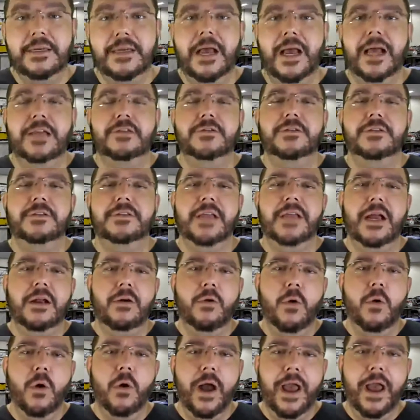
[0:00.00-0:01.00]
caso está
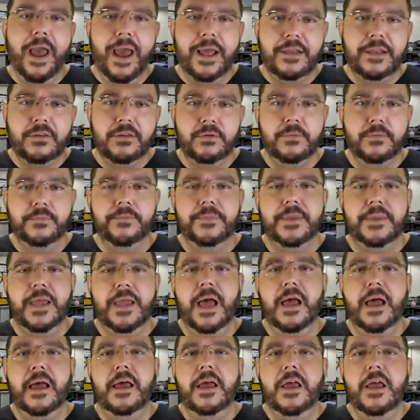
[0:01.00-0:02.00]
correto,
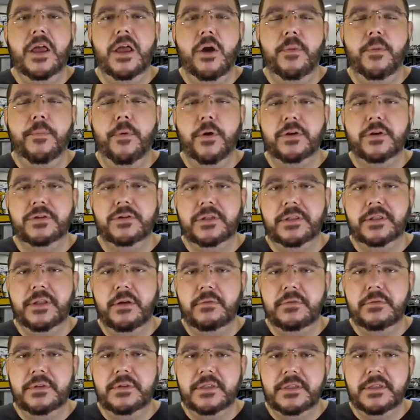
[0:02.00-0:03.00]
tá? Eu posso
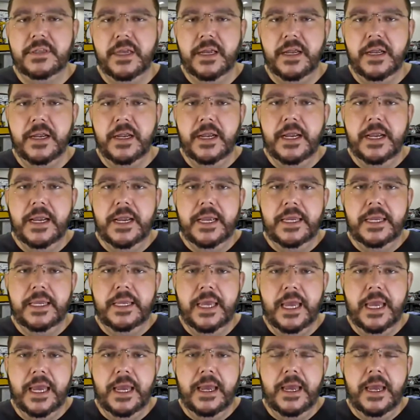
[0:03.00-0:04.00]
então dizer
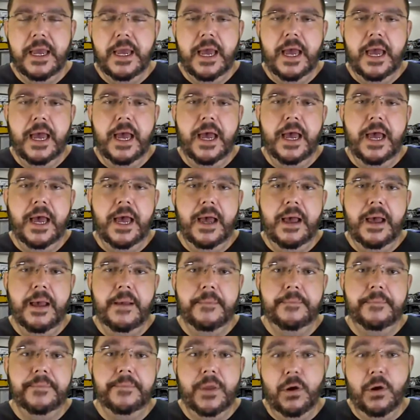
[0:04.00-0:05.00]
que
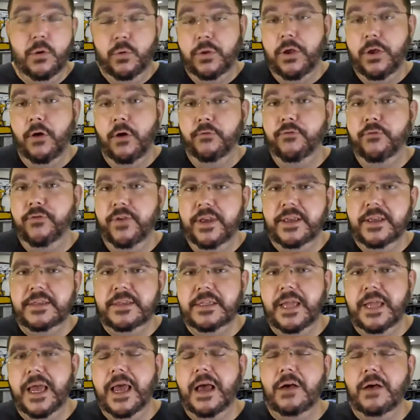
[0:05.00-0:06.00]
uh, o que eu
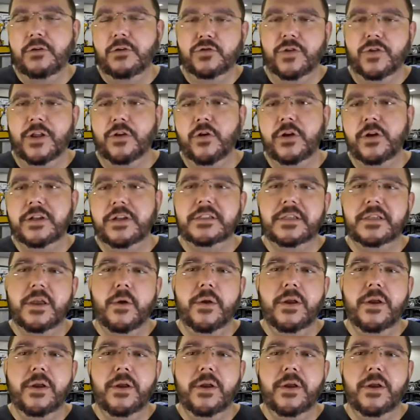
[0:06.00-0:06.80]
fiz, né, os valores que eu